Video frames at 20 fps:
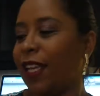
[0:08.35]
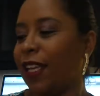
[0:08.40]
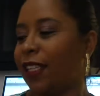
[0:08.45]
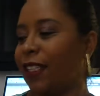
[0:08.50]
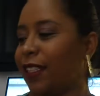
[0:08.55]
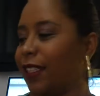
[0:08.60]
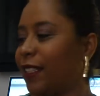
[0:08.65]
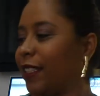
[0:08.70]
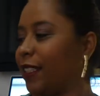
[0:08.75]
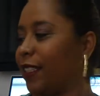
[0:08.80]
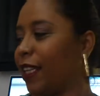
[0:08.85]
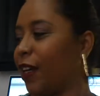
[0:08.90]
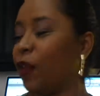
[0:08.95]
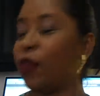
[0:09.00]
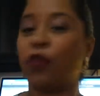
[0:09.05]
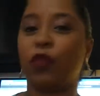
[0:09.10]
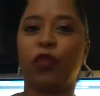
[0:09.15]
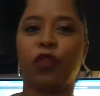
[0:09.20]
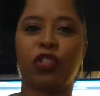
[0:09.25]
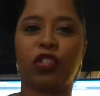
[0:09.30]

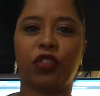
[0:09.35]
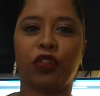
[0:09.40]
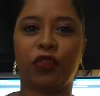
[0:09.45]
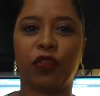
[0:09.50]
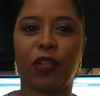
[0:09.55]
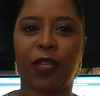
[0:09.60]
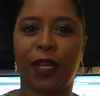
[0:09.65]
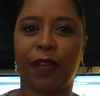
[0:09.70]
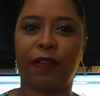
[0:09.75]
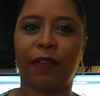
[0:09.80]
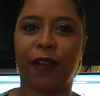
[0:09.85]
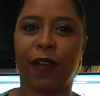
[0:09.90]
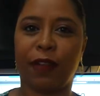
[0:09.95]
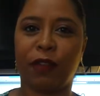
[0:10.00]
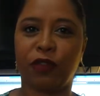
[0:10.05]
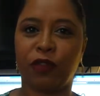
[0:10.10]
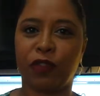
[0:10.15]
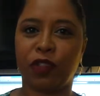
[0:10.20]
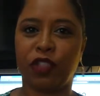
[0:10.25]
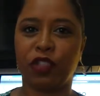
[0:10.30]
Então hoje vou gravar
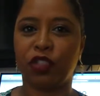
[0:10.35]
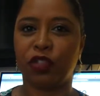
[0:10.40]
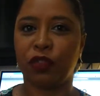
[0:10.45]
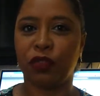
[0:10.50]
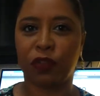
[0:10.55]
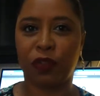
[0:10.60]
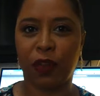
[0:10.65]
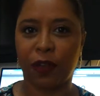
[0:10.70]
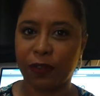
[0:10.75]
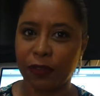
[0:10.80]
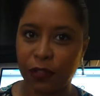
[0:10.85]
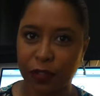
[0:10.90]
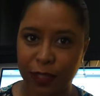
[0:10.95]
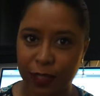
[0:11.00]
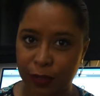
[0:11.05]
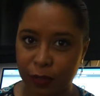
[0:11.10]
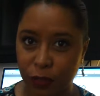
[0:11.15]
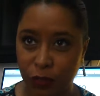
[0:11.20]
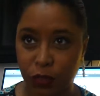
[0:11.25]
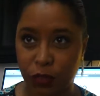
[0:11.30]
um vídeo de
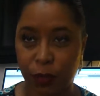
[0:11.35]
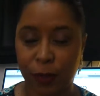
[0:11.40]
favoritos